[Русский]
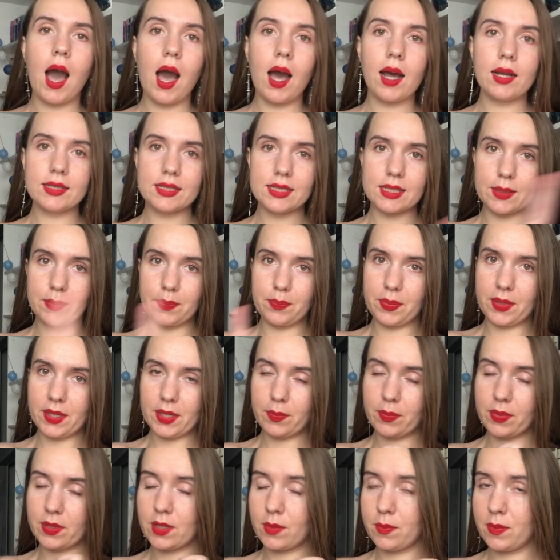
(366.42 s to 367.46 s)
А теперь
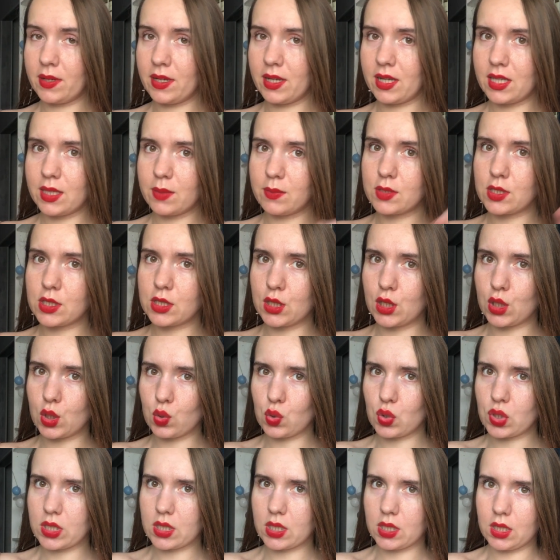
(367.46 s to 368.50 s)
перепрыгнем с
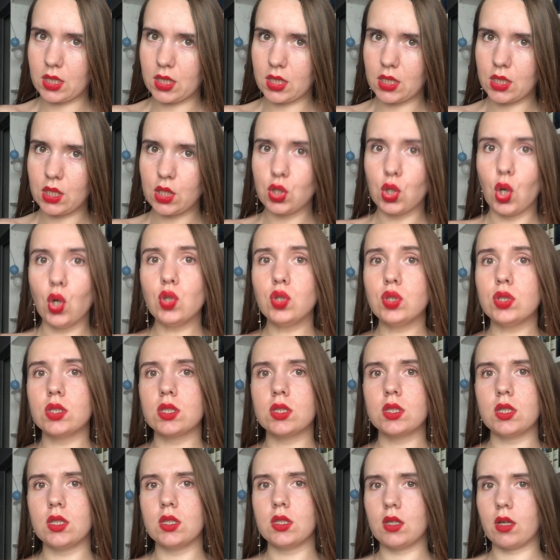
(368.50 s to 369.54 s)
грустной
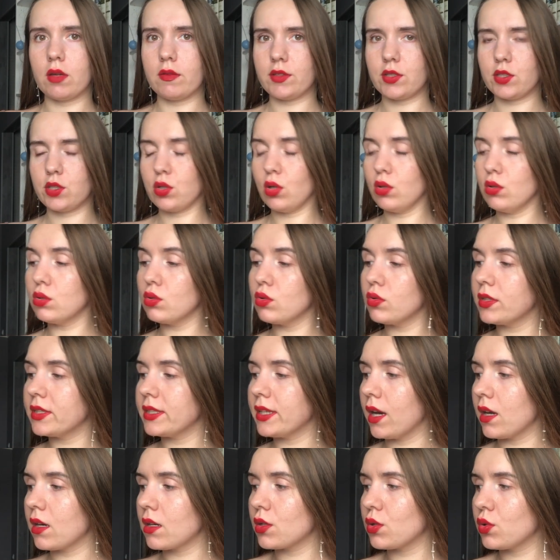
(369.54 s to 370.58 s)
нотки на веселую,
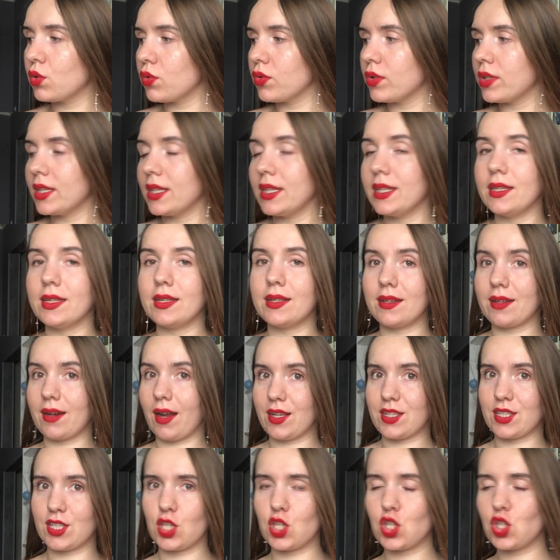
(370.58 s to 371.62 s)
яркую и
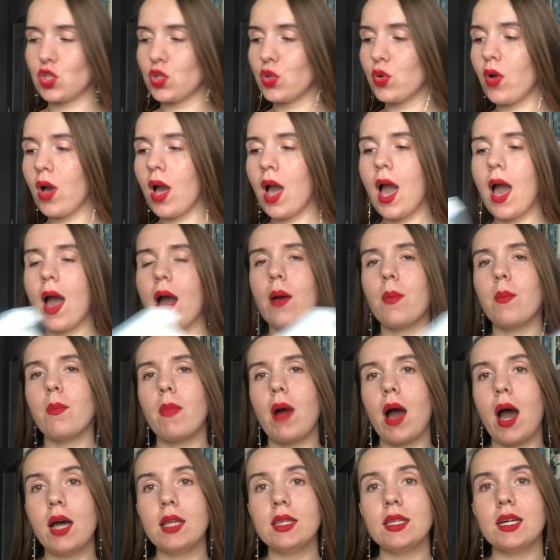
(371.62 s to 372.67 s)
красочную.
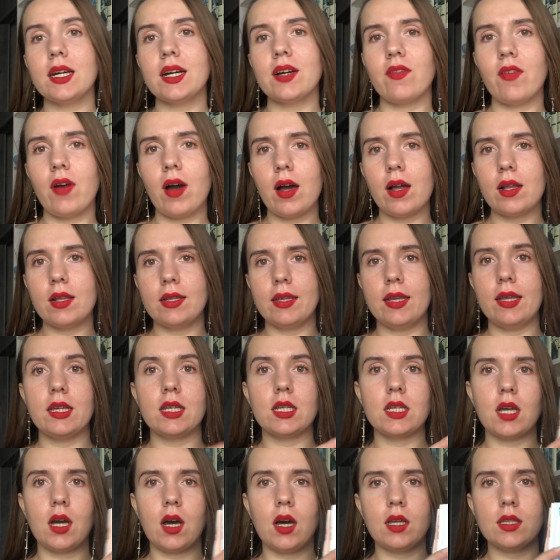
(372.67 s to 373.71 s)
Манхва
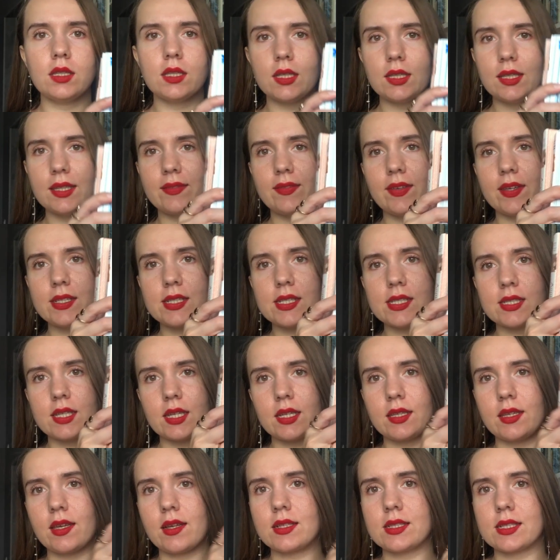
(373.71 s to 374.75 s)
Лериана, невеста
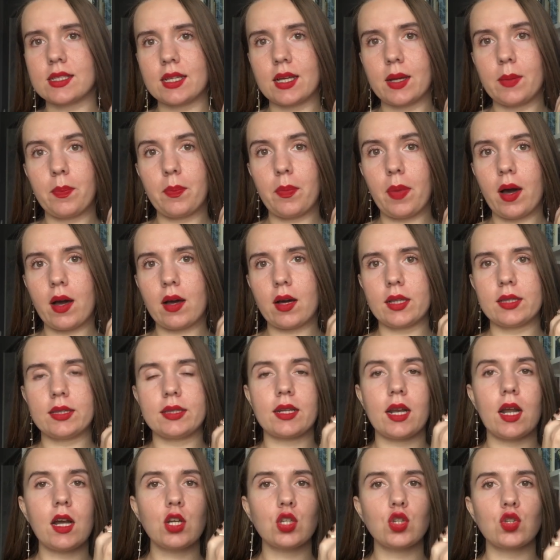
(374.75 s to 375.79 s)
герцога по
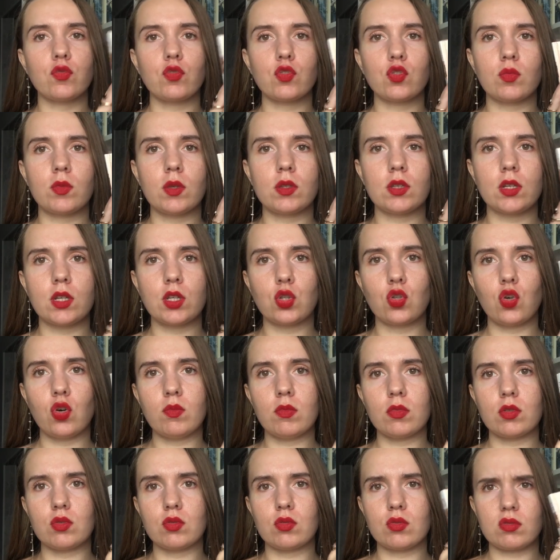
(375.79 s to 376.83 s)
контракту. Вот у меня три
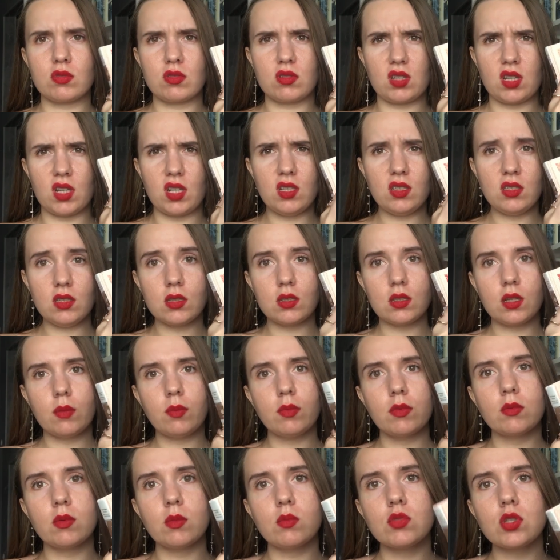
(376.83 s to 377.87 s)
тома, тут третий, да,
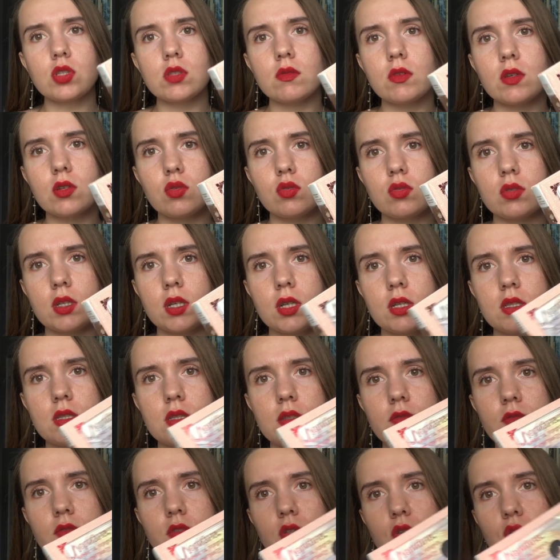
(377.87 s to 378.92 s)
по-моему, сверху
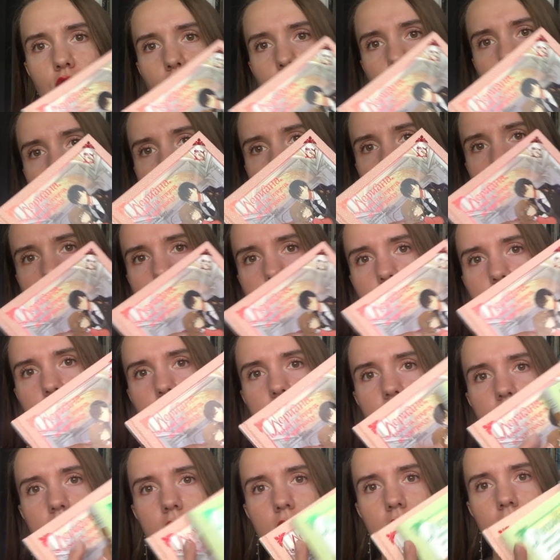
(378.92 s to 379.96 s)
третий, второй и
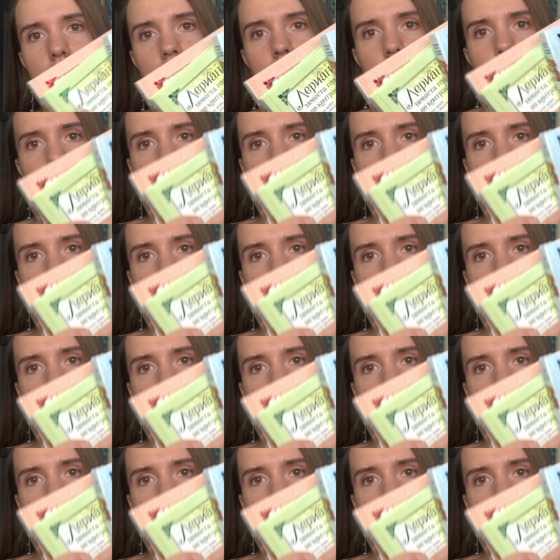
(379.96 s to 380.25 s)
первый.